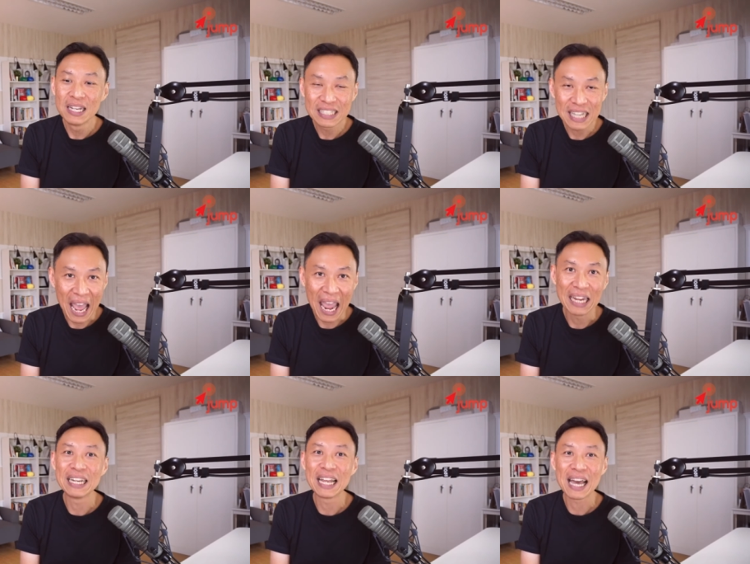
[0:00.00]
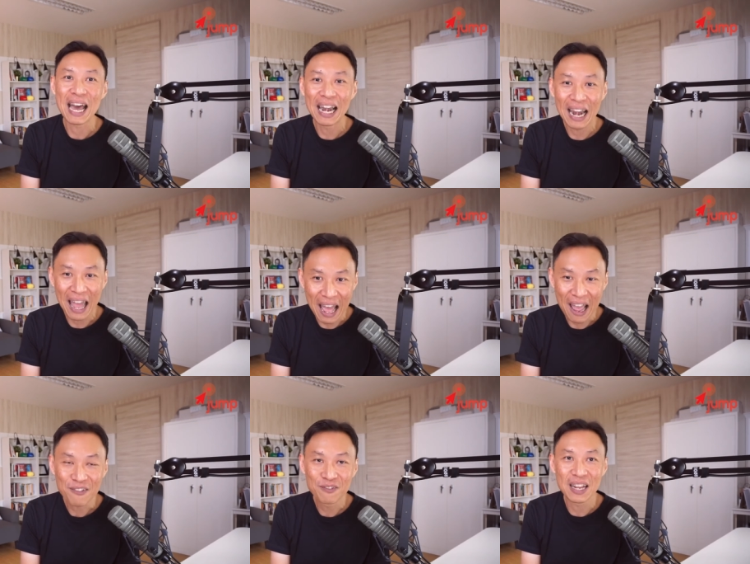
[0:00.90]
ใช้ในการไล
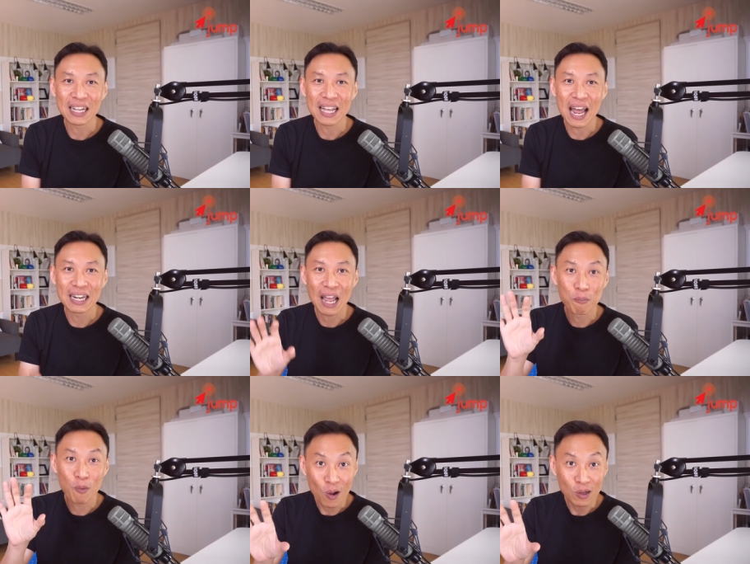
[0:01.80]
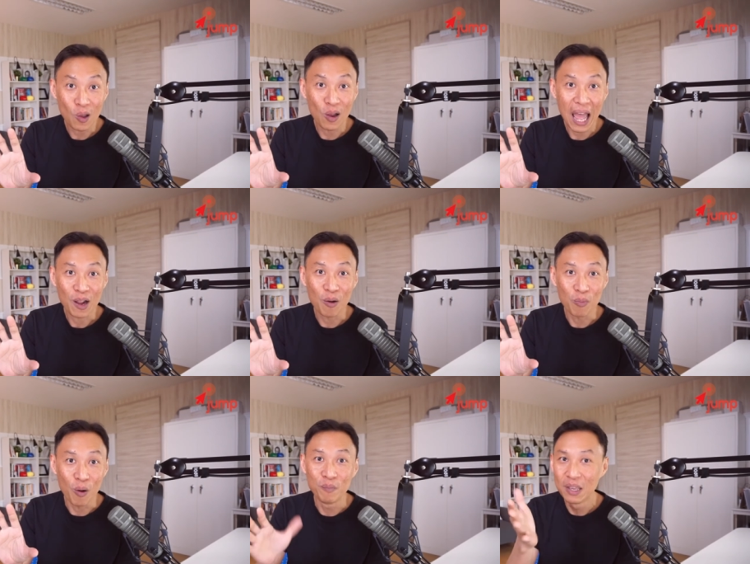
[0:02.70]
ฟ์ในการทำคอร์สออนไลน์ของ
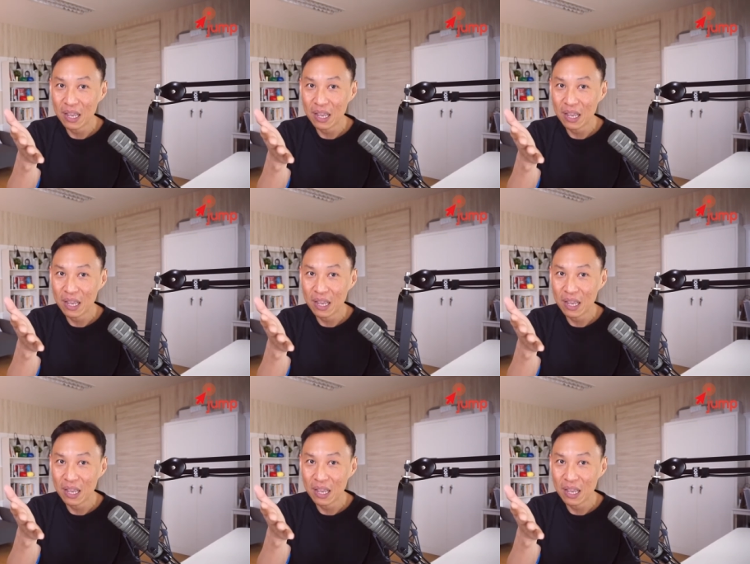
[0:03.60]
ผม